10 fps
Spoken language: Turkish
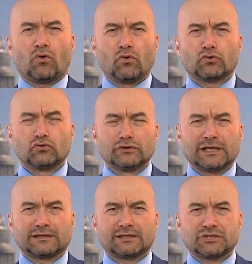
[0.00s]
o
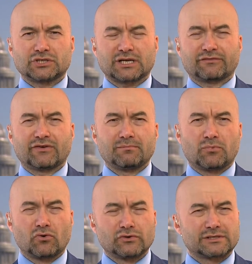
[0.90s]
gün netleşecek
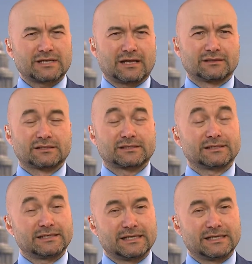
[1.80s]
ve Bernie Sanders'ın